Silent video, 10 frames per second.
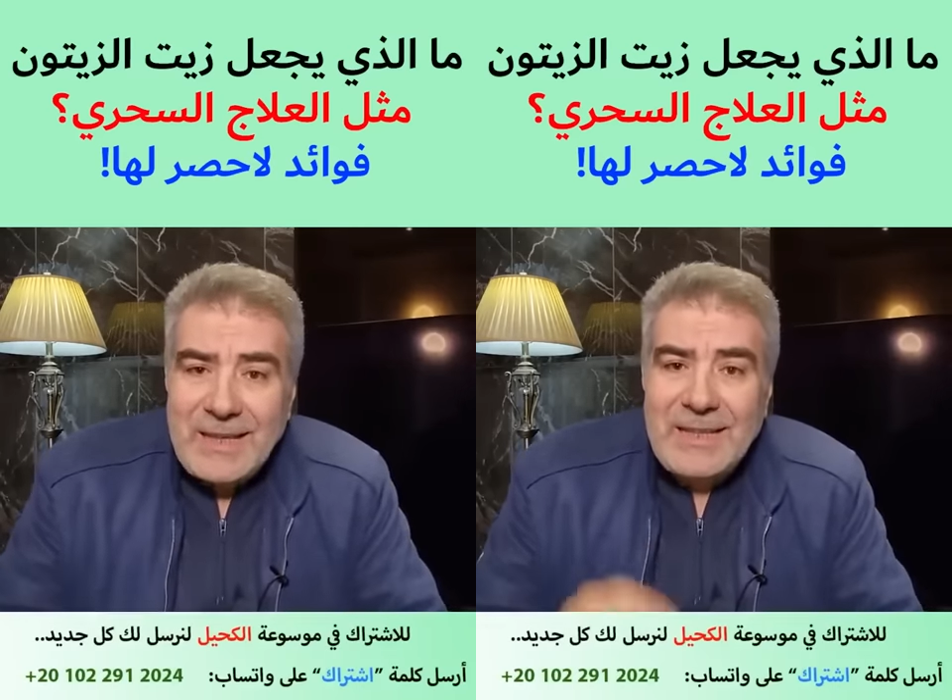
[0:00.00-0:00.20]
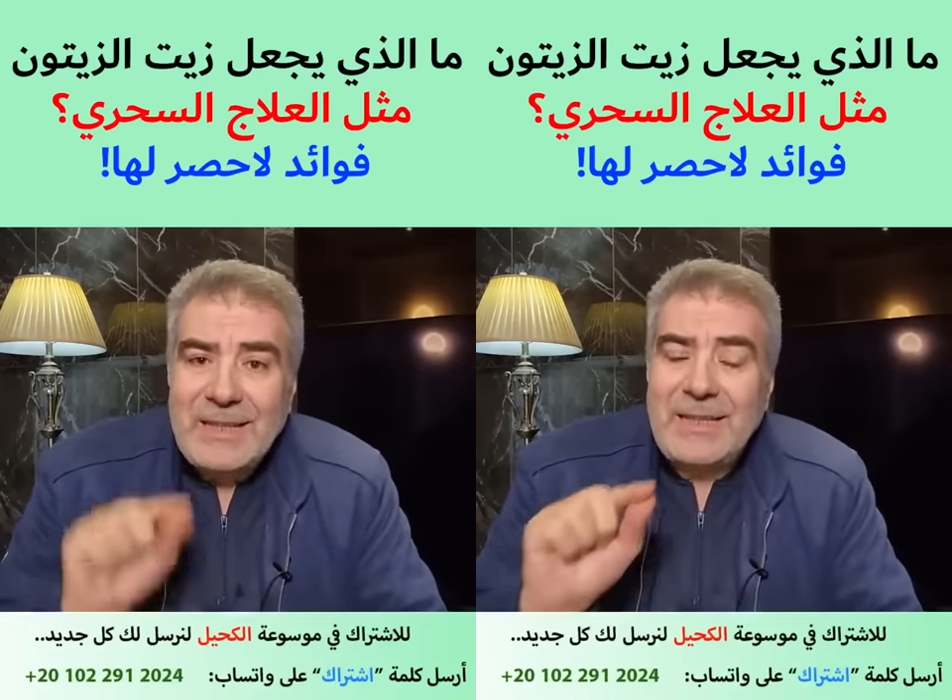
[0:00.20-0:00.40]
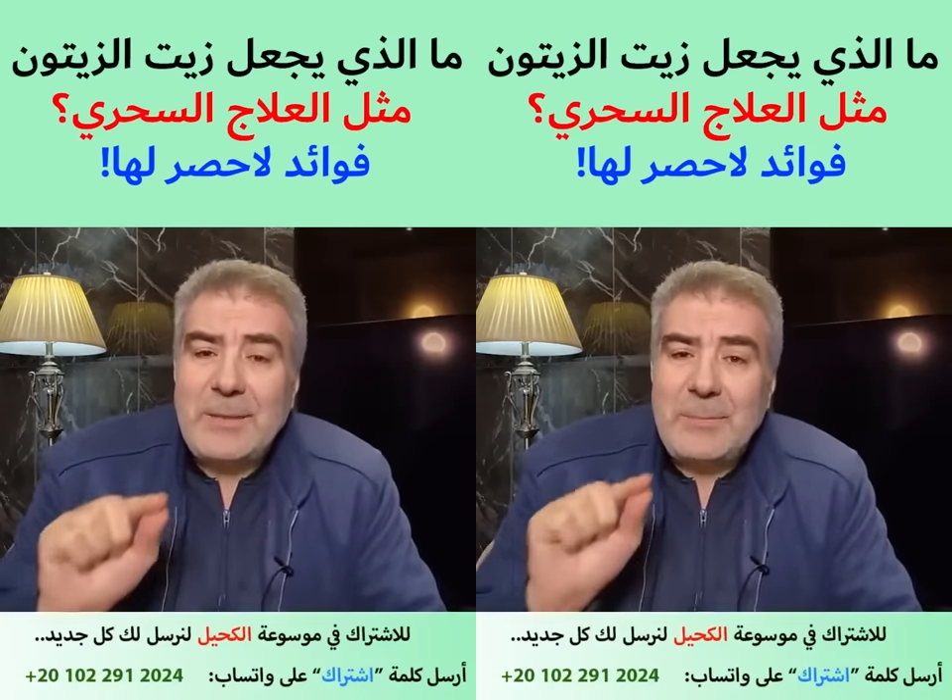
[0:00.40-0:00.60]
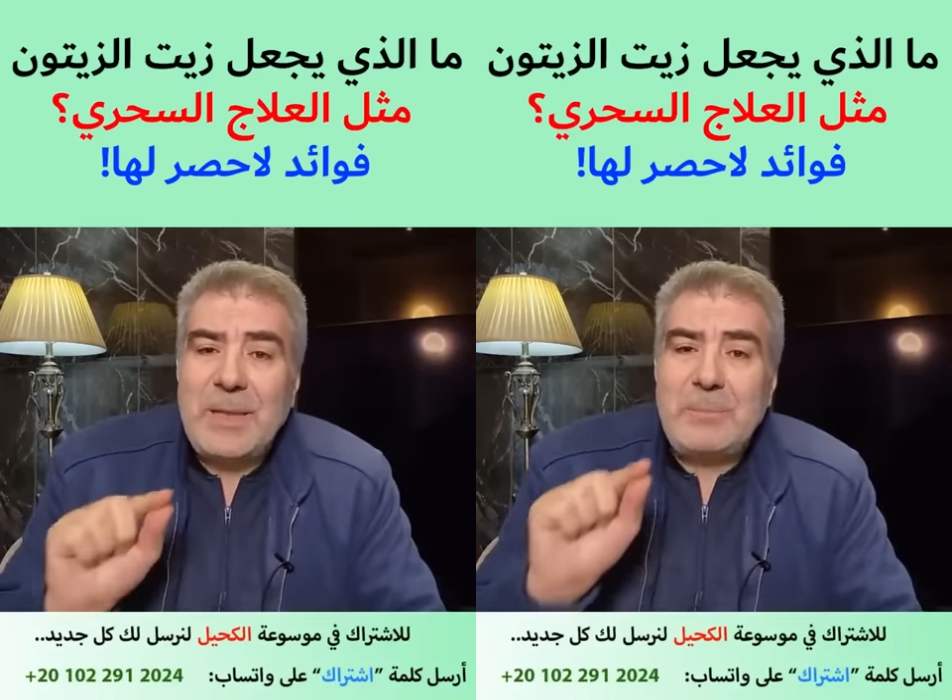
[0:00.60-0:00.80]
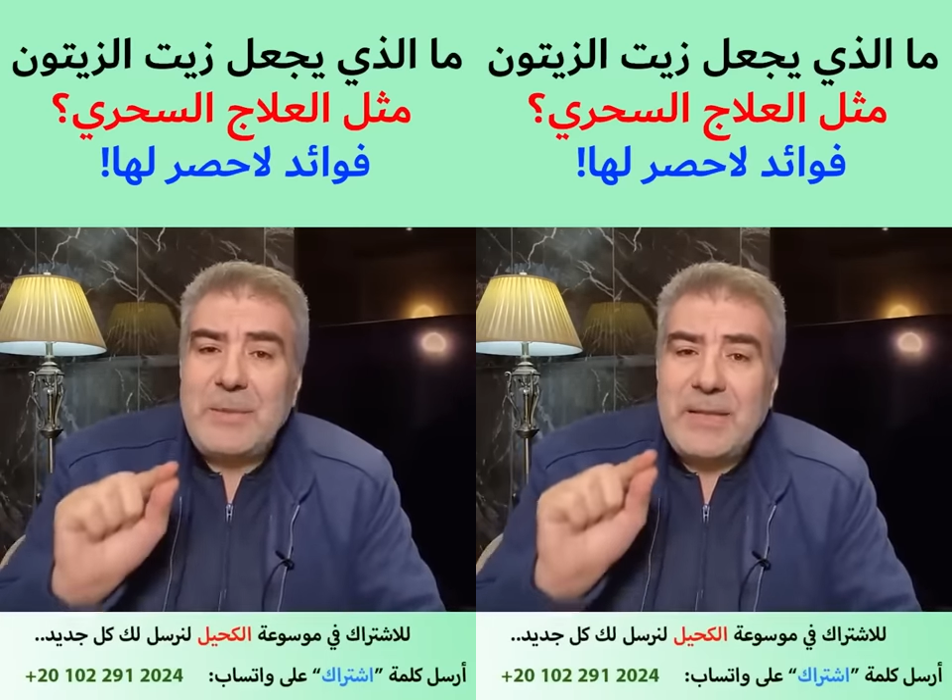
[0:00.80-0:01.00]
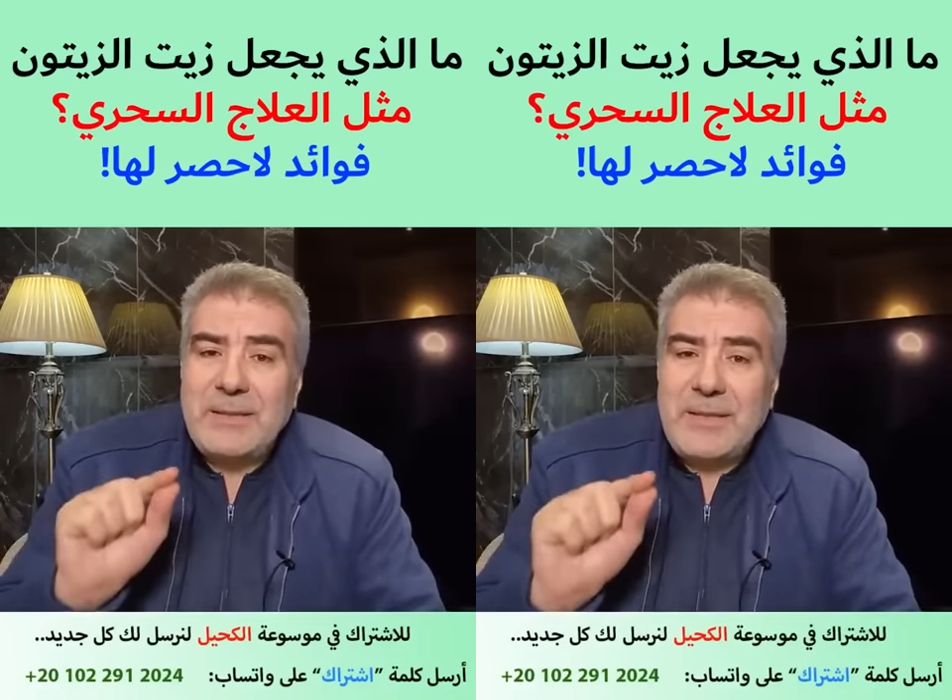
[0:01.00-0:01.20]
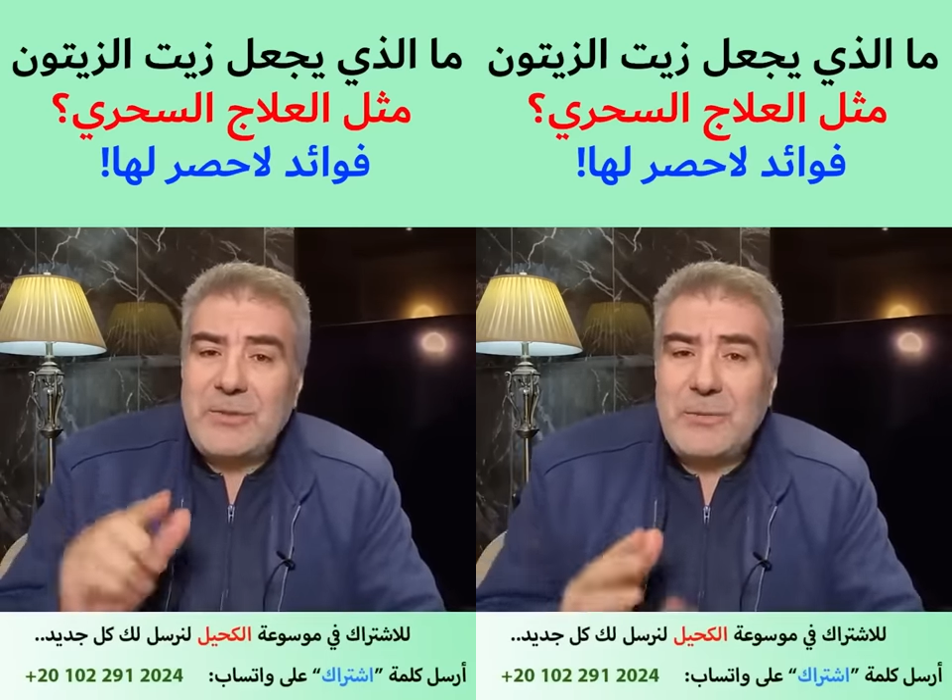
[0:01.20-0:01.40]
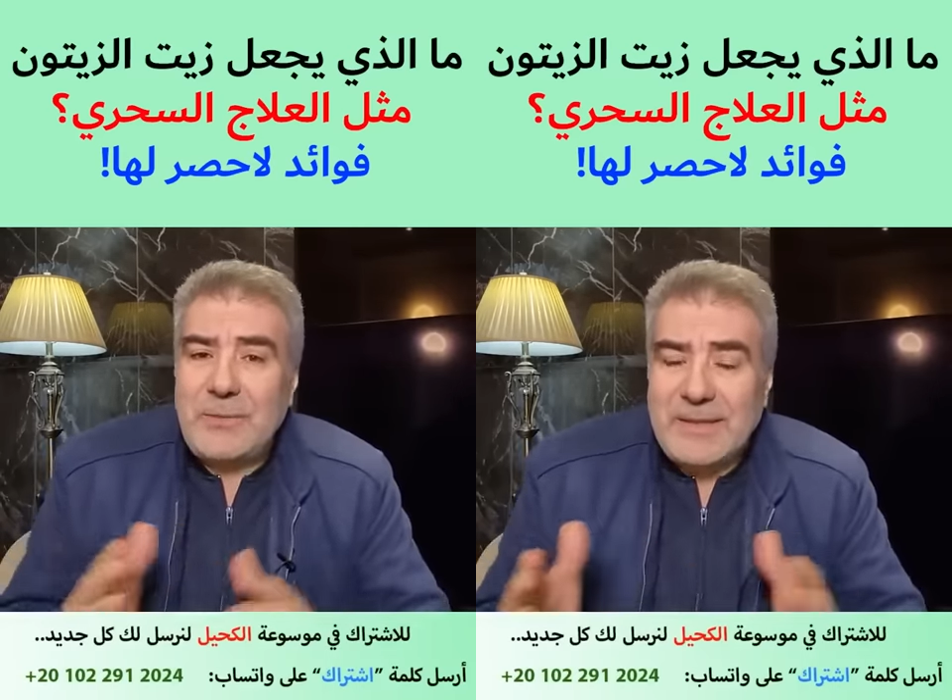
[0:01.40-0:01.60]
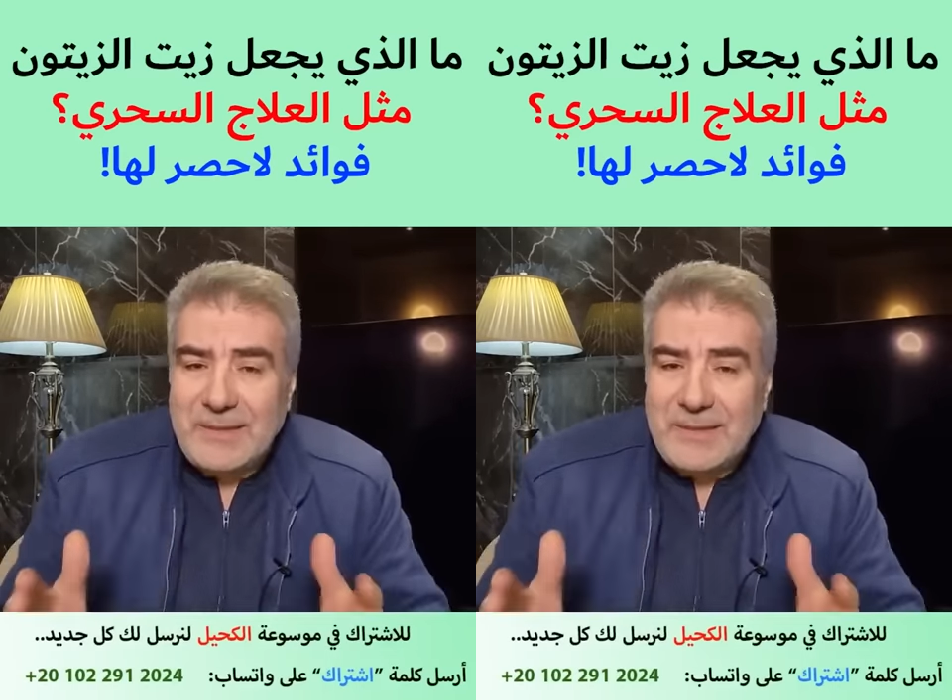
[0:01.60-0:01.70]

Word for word: العلم لم يكتشف